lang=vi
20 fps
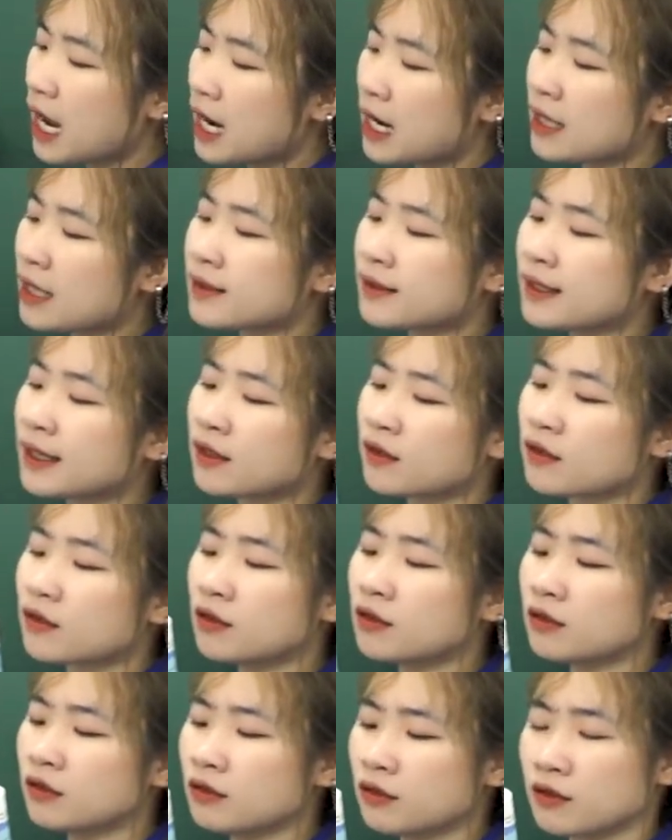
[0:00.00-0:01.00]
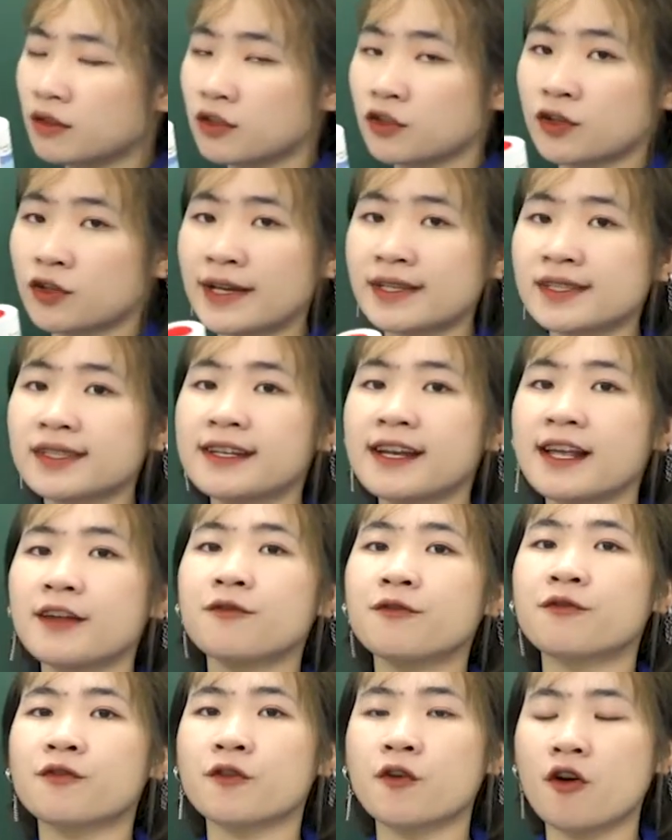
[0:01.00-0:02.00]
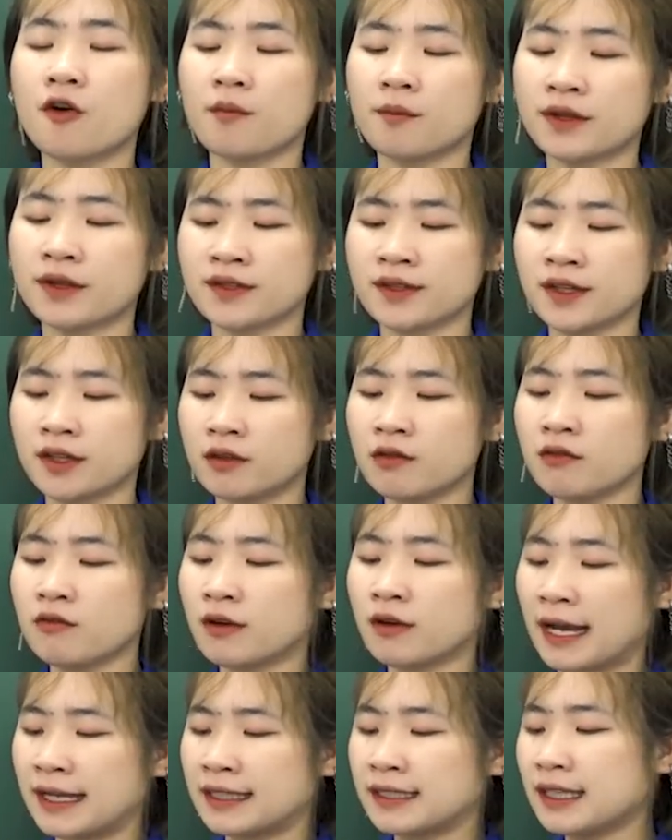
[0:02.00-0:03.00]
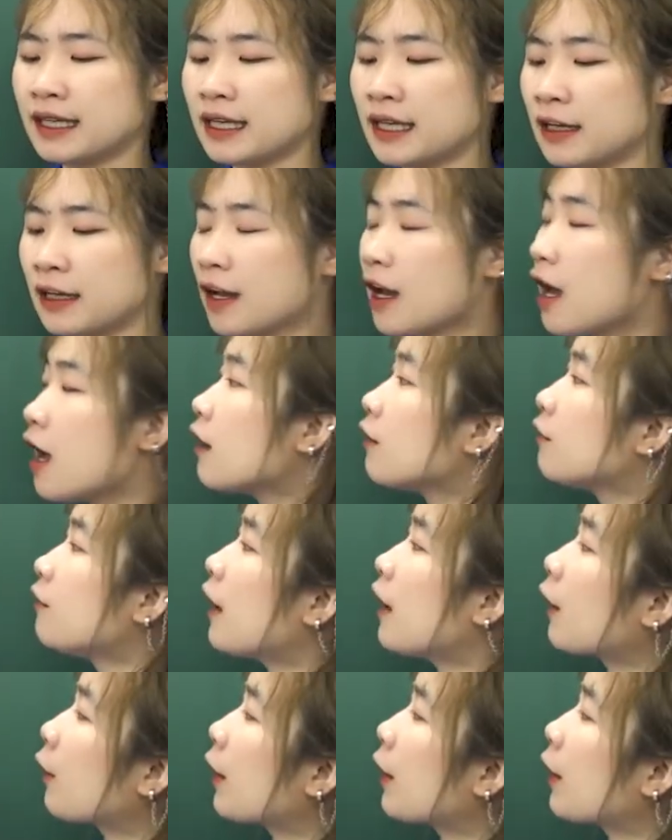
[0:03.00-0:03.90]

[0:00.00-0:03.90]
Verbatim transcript: là dịch từ translate from là dịch từ cái gì và